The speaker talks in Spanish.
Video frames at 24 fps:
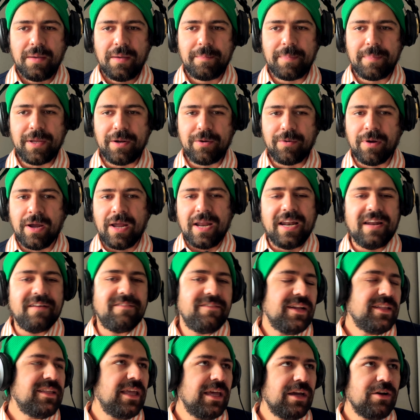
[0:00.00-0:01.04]
pero la
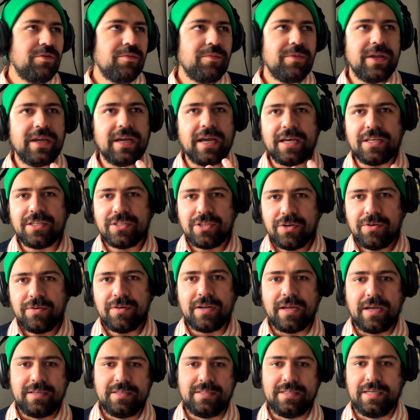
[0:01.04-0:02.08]
falta de comunicación
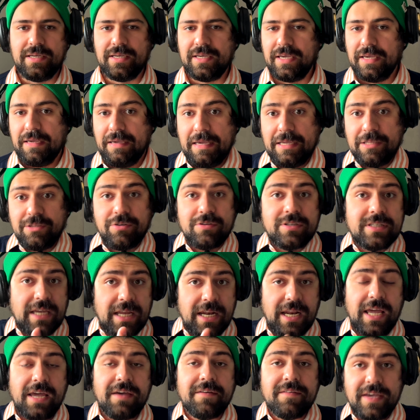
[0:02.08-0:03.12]
hace que esto se
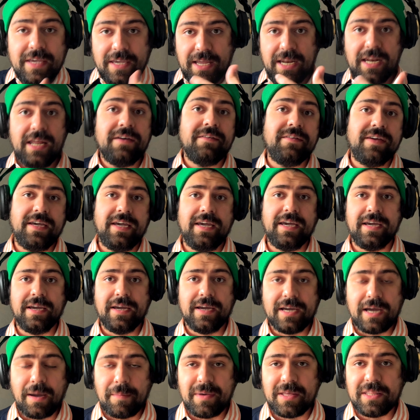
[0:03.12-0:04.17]
eleve y eleve
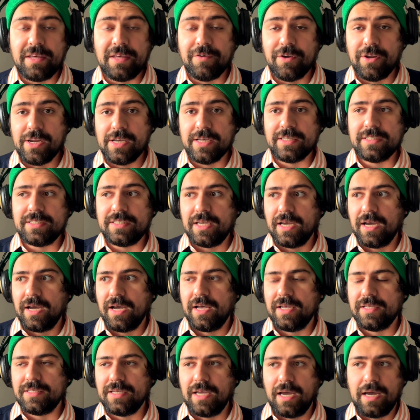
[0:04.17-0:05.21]
en capas de violencia
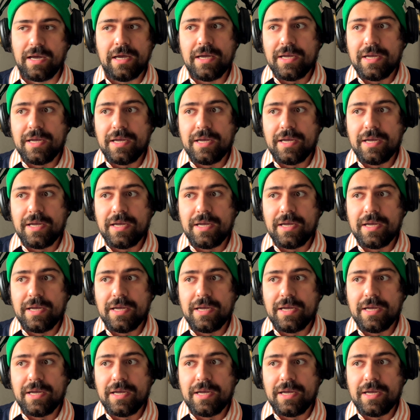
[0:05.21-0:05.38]
hacia